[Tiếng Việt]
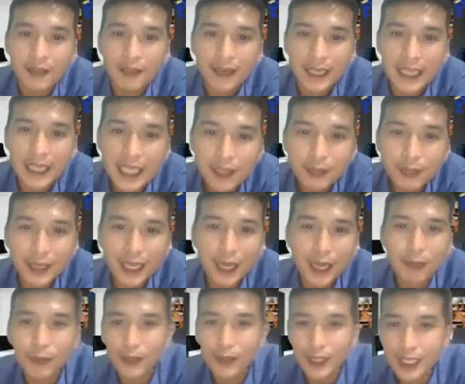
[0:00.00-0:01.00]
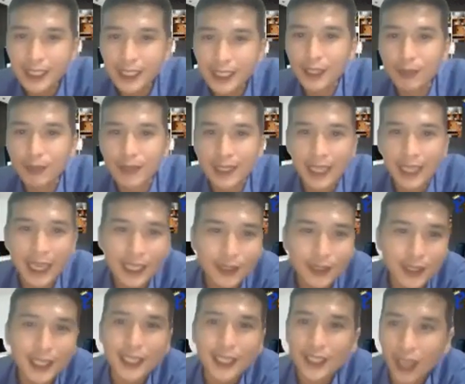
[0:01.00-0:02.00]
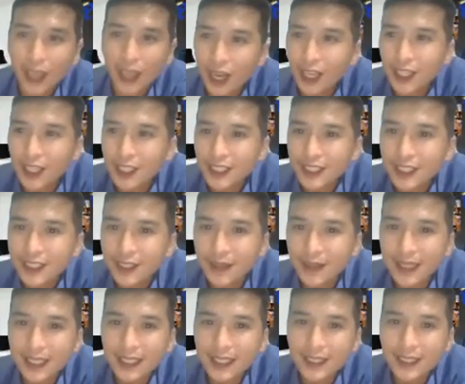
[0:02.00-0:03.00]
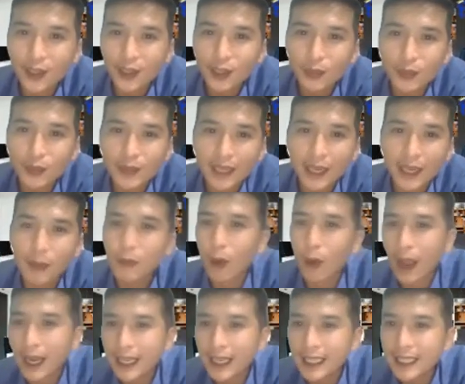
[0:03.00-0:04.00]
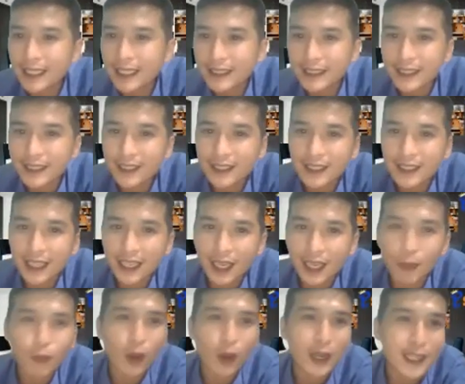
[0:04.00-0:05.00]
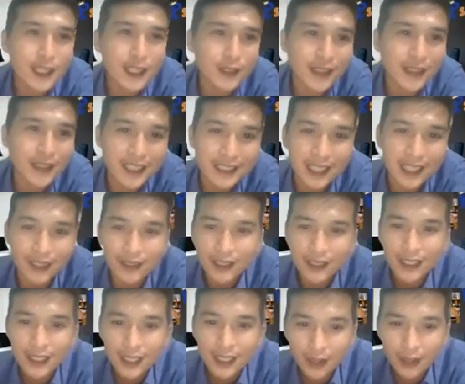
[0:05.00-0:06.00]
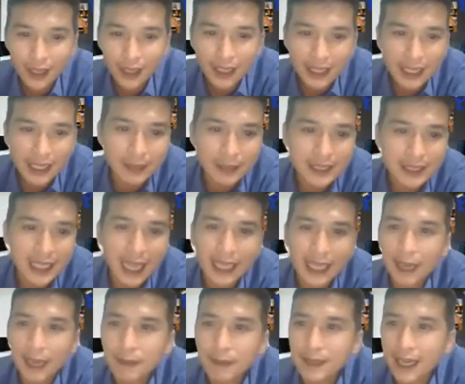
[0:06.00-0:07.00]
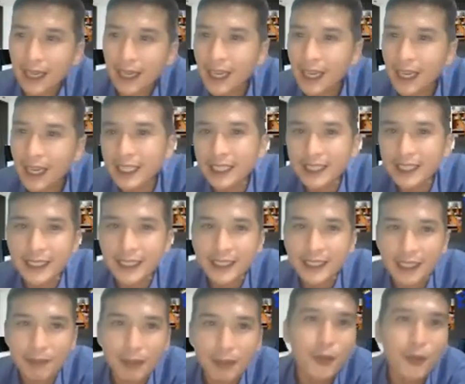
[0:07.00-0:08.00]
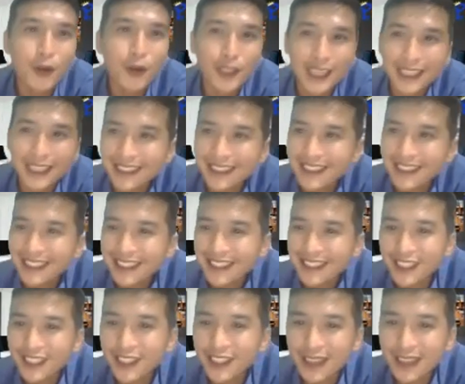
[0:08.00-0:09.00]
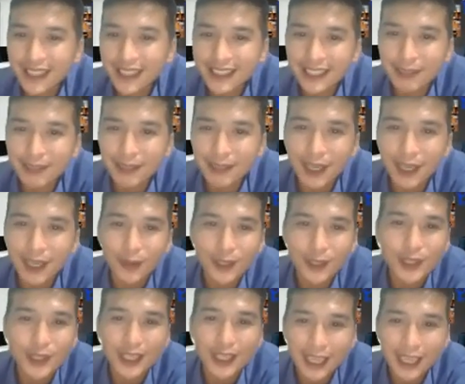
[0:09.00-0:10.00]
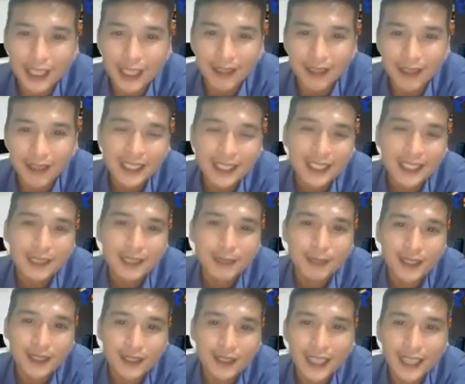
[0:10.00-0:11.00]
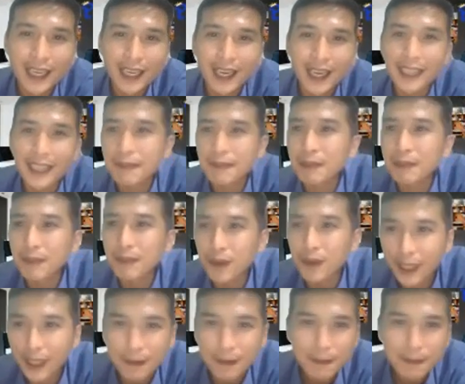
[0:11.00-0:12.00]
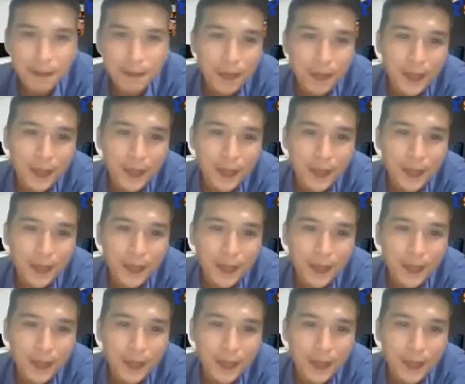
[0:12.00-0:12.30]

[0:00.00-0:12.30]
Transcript: Ở và khi chúng ta không có tính thì chúng ta thấy nó rất là nhỏ. Đó, đôi lúc chúng ta không quản lý. À, không quản lý có nghĩa là sao? Có nghĩa là khi mình xài kem răng hết á, thì mình mua thôi. Đúng không ạ? Chứ mình đâu có suy nghĩ, đúng không ạ? Mình rửa chén hết thì mình mua thôi.